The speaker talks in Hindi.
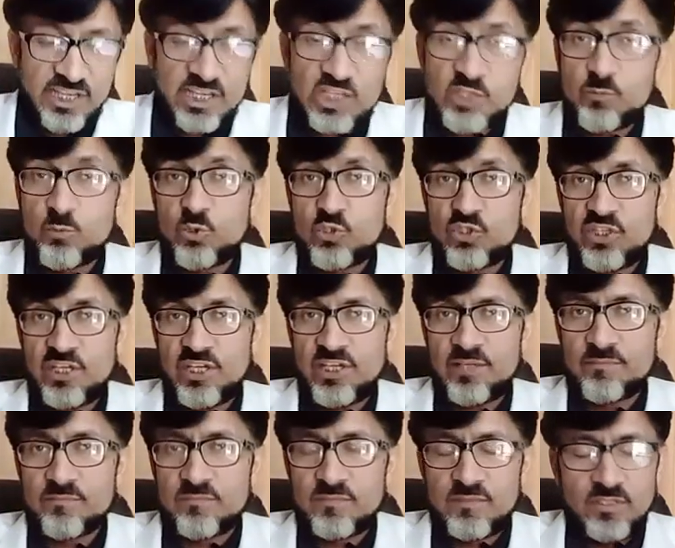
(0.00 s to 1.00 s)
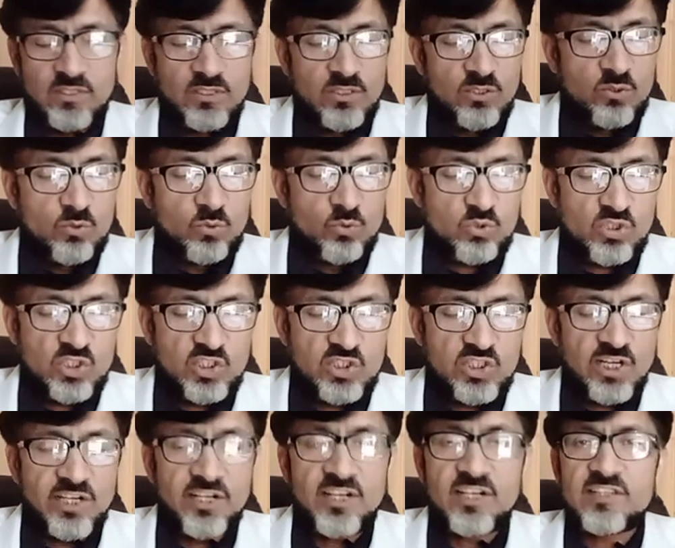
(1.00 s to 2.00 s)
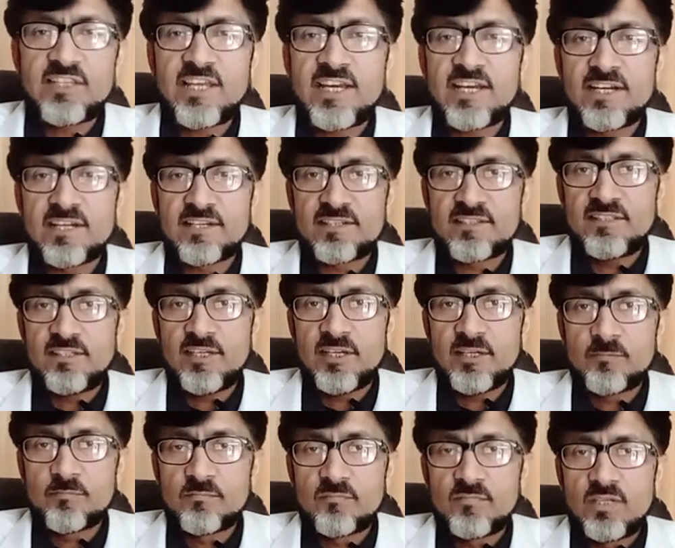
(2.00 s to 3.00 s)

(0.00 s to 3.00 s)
एज पूछते हैं उसकी जेंडर तय करती है